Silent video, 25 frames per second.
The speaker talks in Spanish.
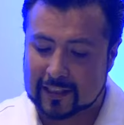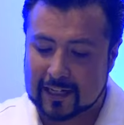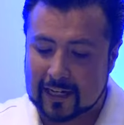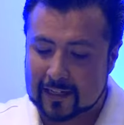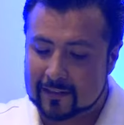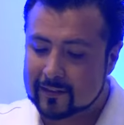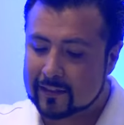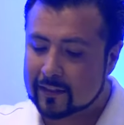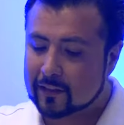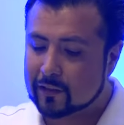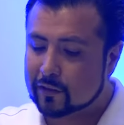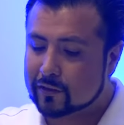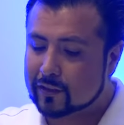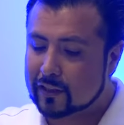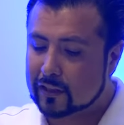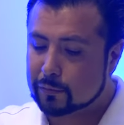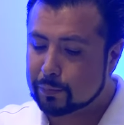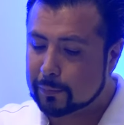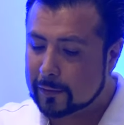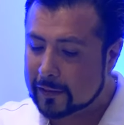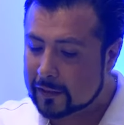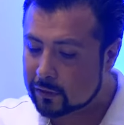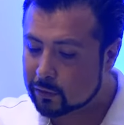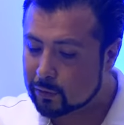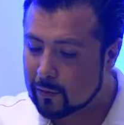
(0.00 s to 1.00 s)
cánticos
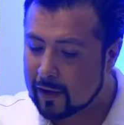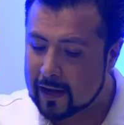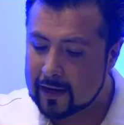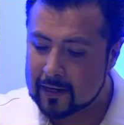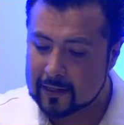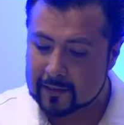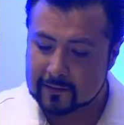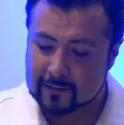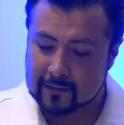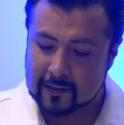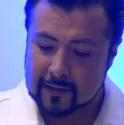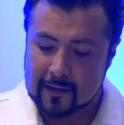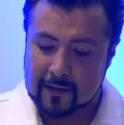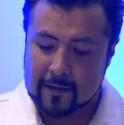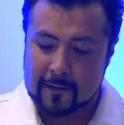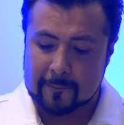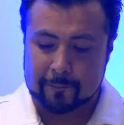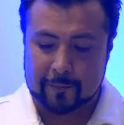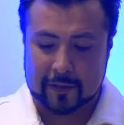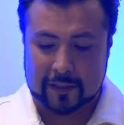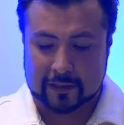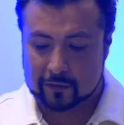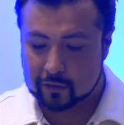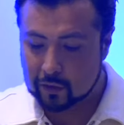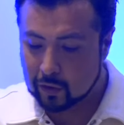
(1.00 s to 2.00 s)
espirituales,
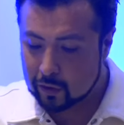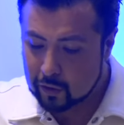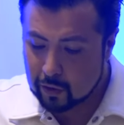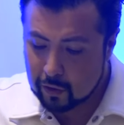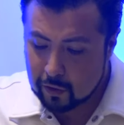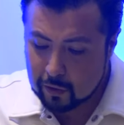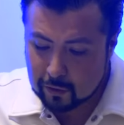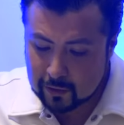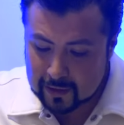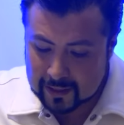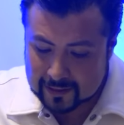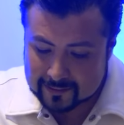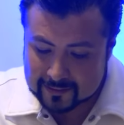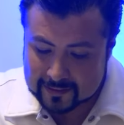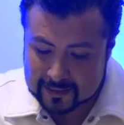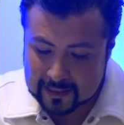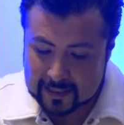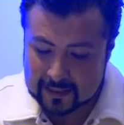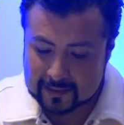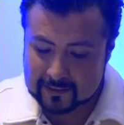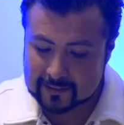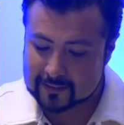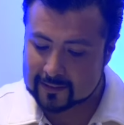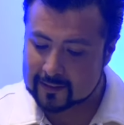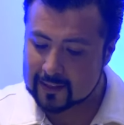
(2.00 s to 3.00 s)
y todo lo que
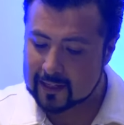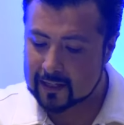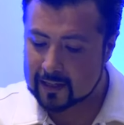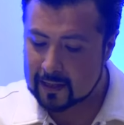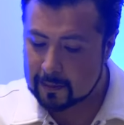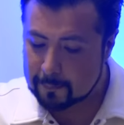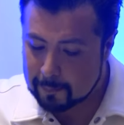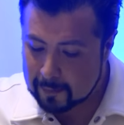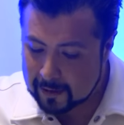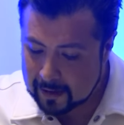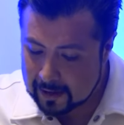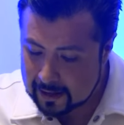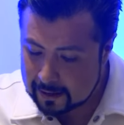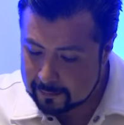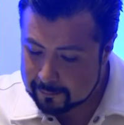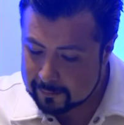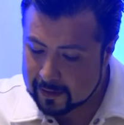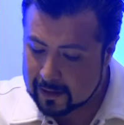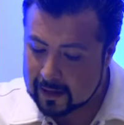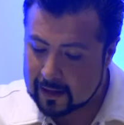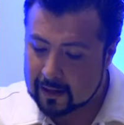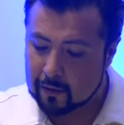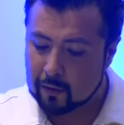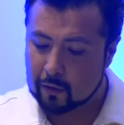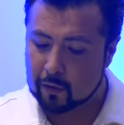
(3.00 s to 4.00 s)
hacéis, sea de
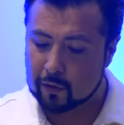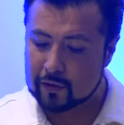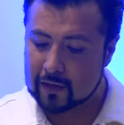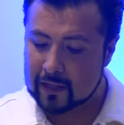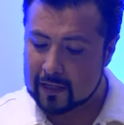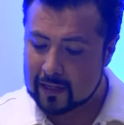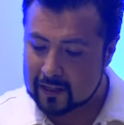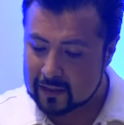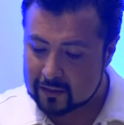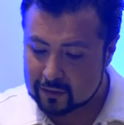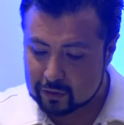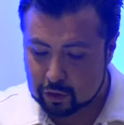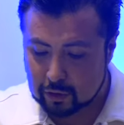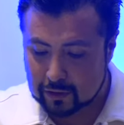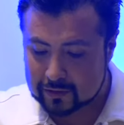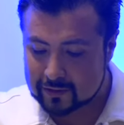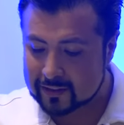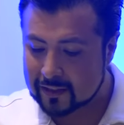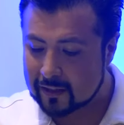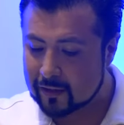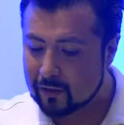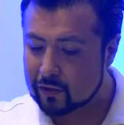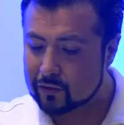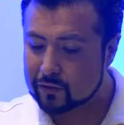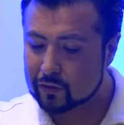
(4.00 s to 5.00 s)
palabra o de hecho,
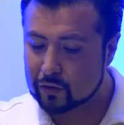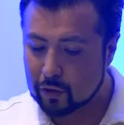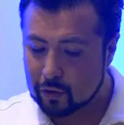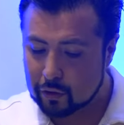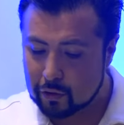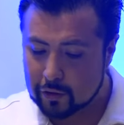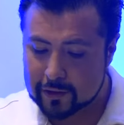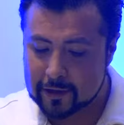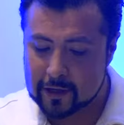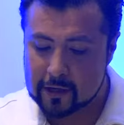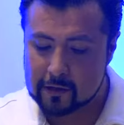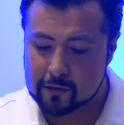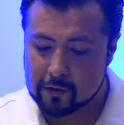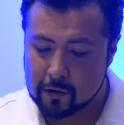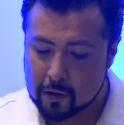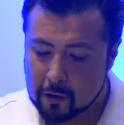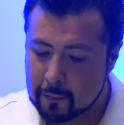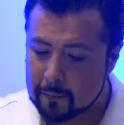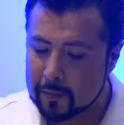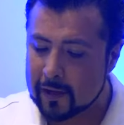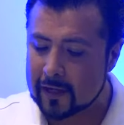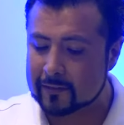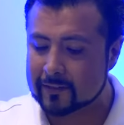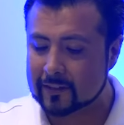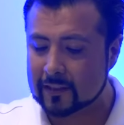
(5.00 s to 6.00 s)
hacerlo todo en el
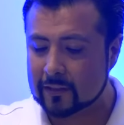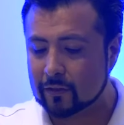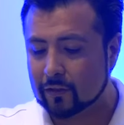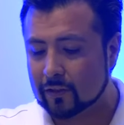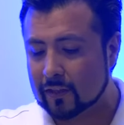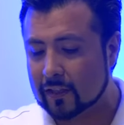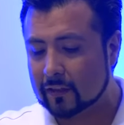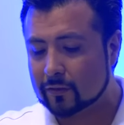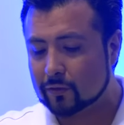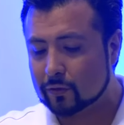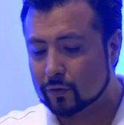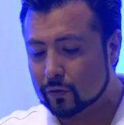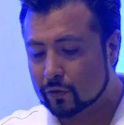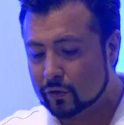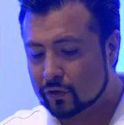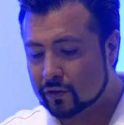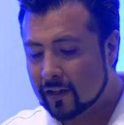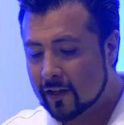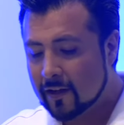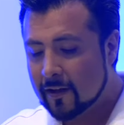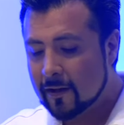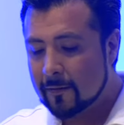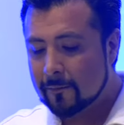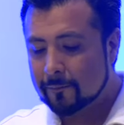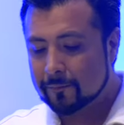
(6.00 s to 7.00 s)
nombre del Señor Jesús,
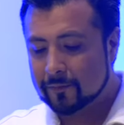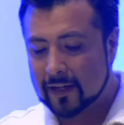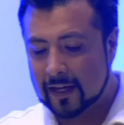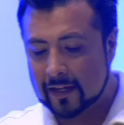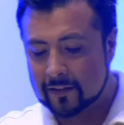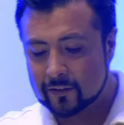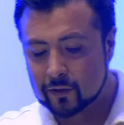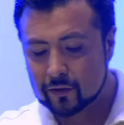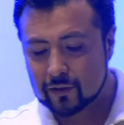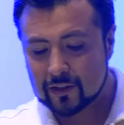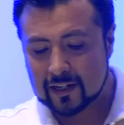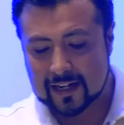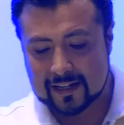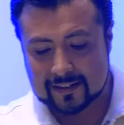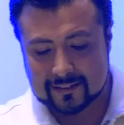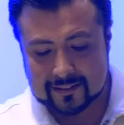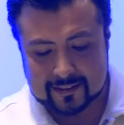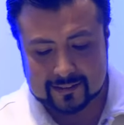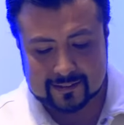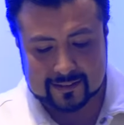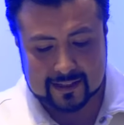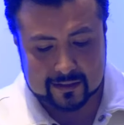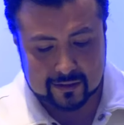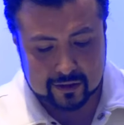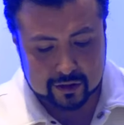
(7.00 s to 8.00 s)
dando
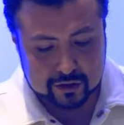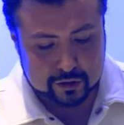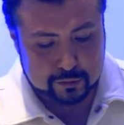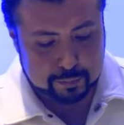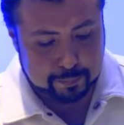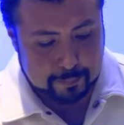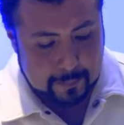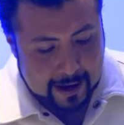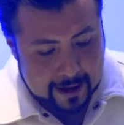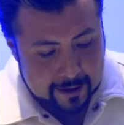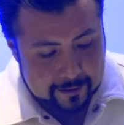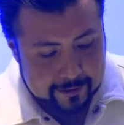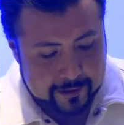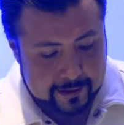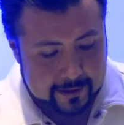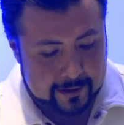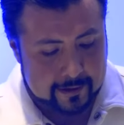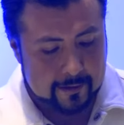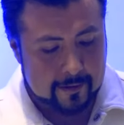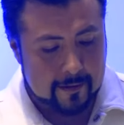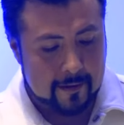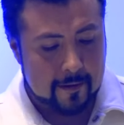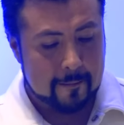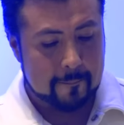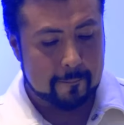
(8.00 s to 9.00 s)
gracias a Dios
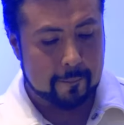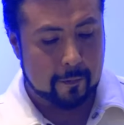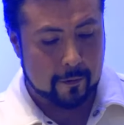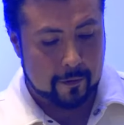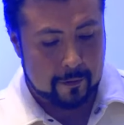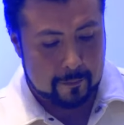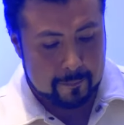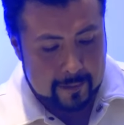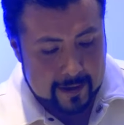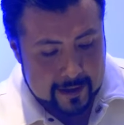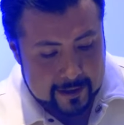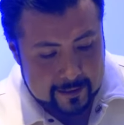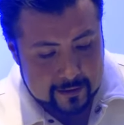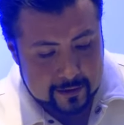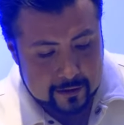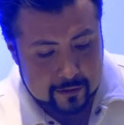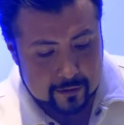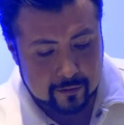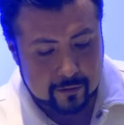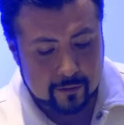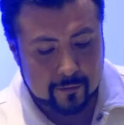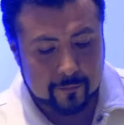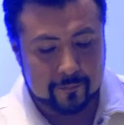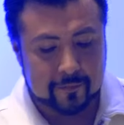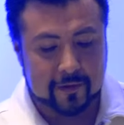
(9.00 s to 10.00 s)
Padre por
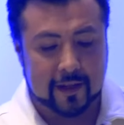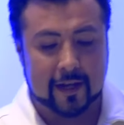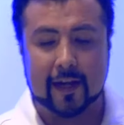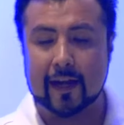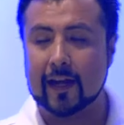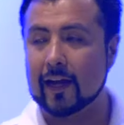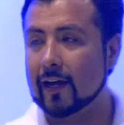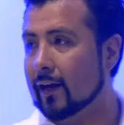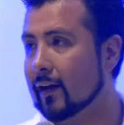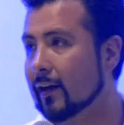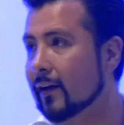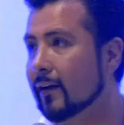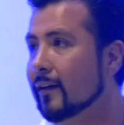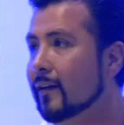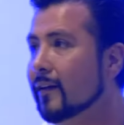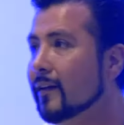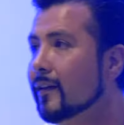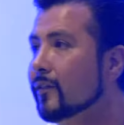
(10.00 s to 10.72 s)
medio de Él.